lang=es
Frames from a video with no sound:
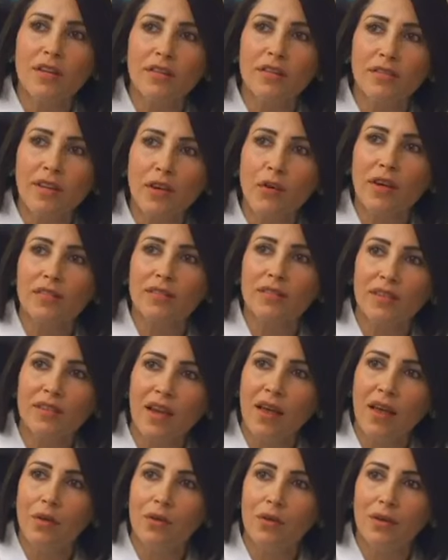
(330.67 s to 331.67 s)
los ministerios
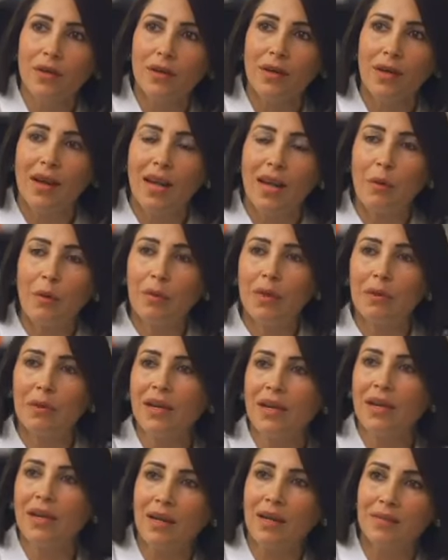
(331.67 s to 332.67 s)
asignados. La
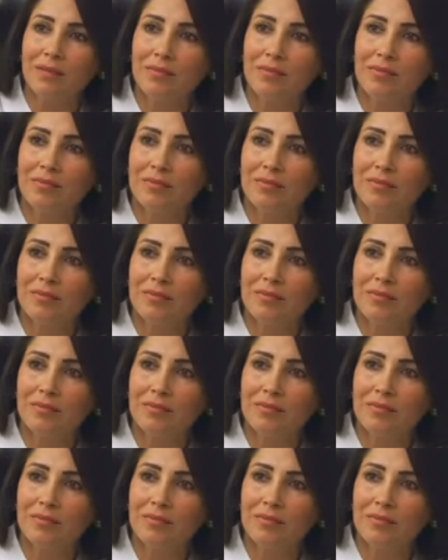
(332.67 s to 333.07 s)
primera,